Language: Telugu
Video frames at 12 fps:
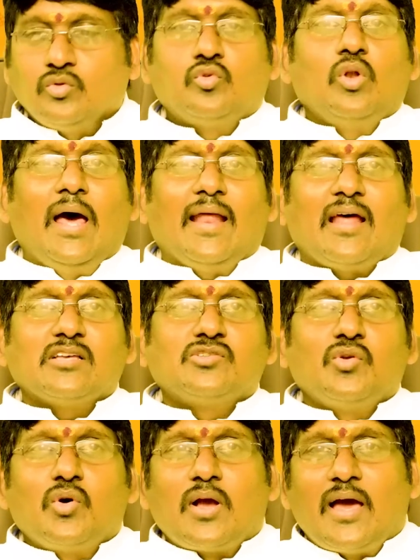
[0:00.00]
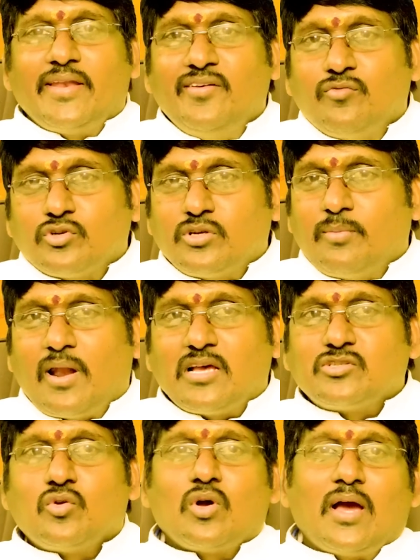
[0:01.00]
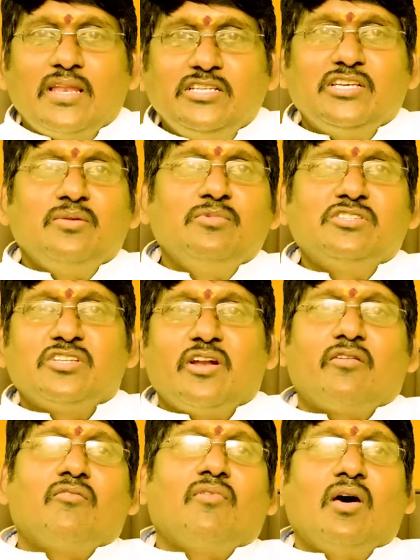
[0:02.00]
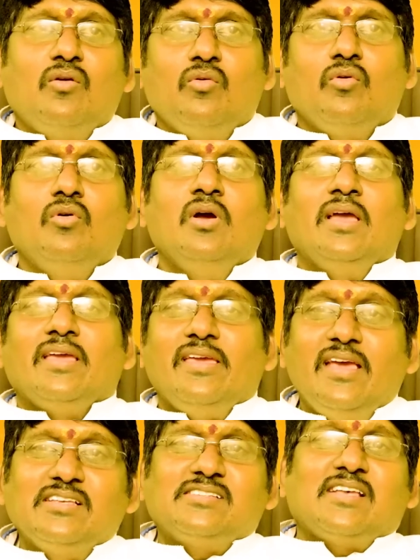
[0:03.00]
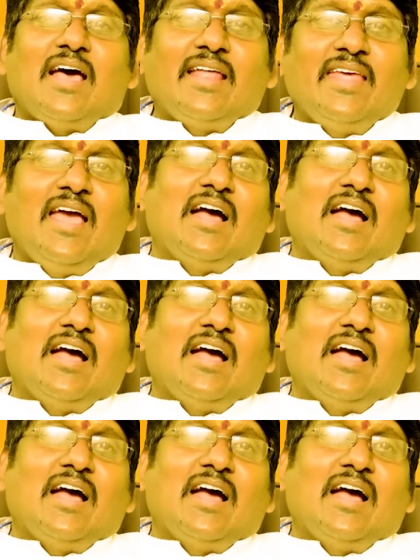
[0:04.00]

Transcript: తులారాశిలో కానీ వృషభ రాశిలో కానీ జన్మించినటువంటి వారు ఎస్ అనే